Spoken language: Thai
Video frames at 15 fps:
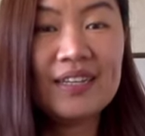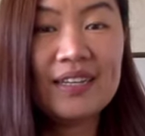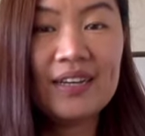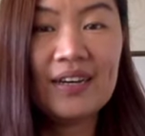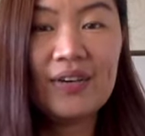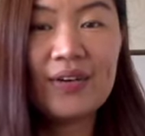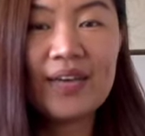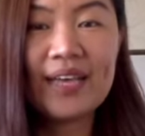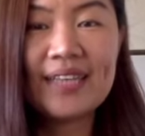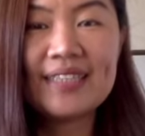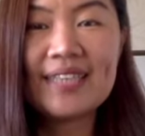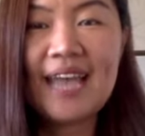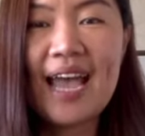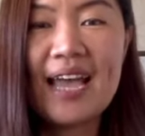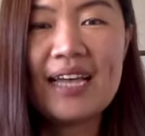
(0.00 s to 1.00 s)
โอเค
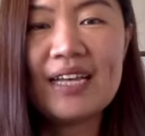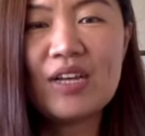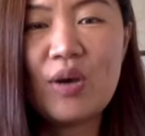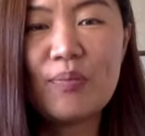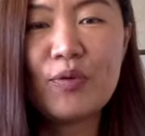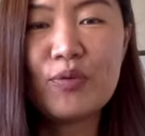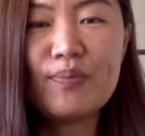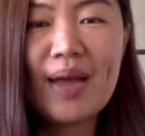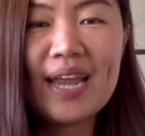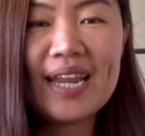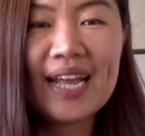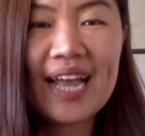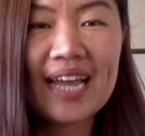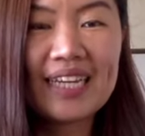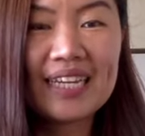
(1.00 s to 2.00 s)
จ้าขอบคุณมาก
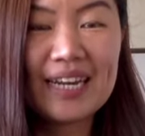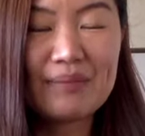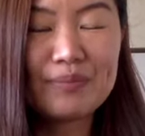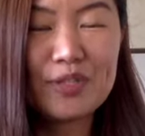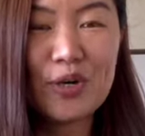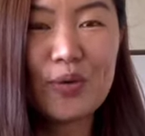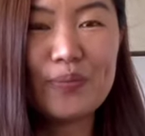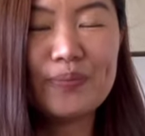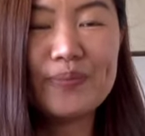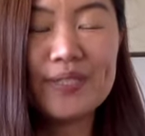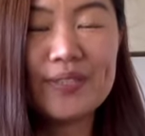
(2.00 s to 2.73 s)
นะคะที่รับชม ส